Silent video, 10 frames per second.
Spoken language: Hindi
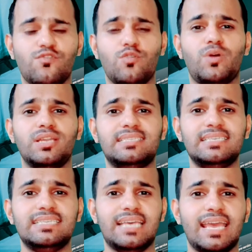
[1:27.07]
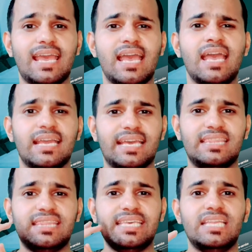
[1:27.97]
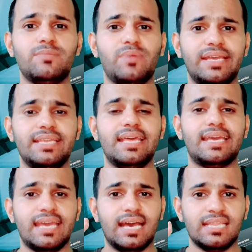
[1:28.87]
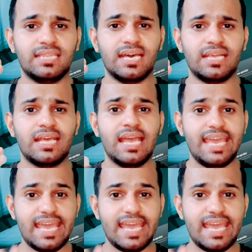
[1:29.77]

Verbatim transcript: वो पॉलिसी ये है कि तीन महीने के अंदर